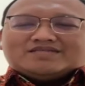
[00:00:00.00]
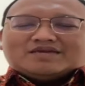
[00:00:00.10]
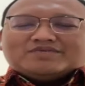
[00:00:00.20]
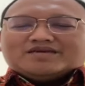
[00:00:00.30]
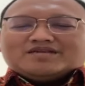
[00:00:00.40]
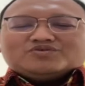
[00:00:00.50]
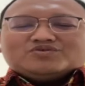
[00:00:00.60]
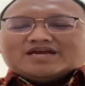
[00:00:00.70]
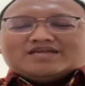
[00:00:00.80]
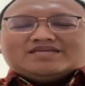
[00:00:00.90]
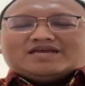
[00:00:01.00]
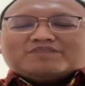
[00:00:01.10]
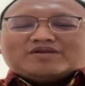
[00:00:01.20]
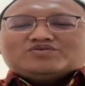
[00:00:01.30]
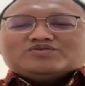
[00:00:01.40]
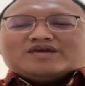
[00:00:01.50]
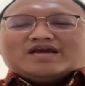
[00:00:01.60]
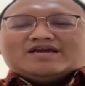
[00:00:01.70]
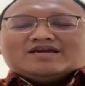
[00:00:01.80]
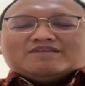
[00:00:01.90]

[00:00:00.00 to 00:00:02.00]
Saya pikir juga ini tidak perlu juga